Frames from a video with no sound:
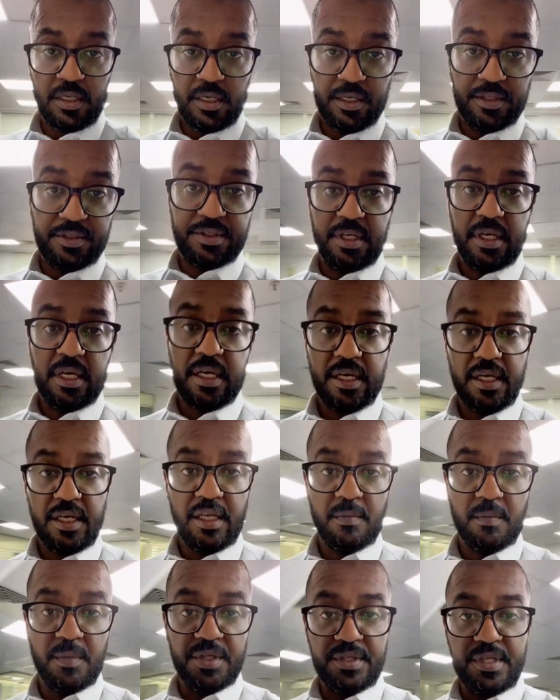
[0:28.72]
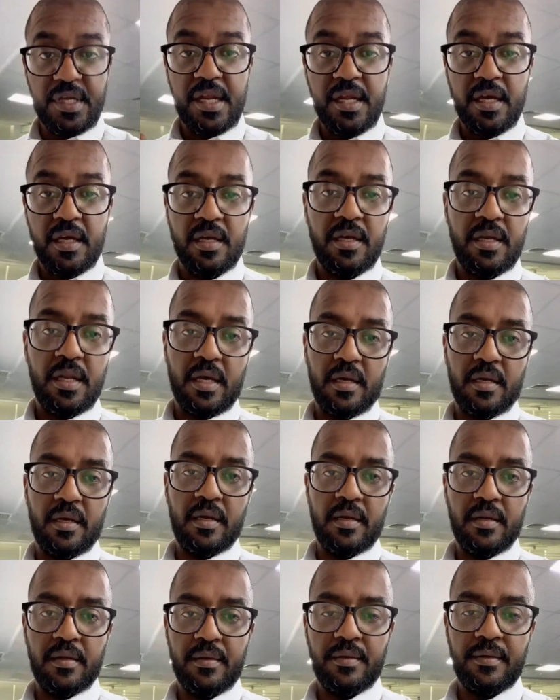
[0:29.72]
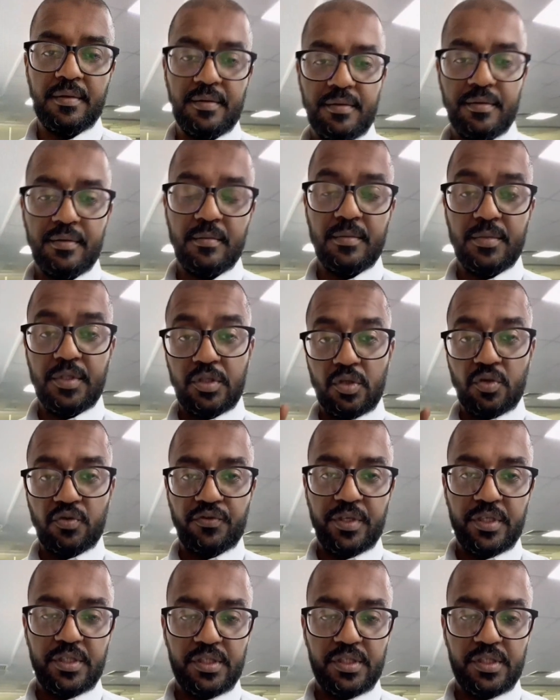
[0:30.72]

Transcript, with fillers: التأخير من تاريخ النقل توفيق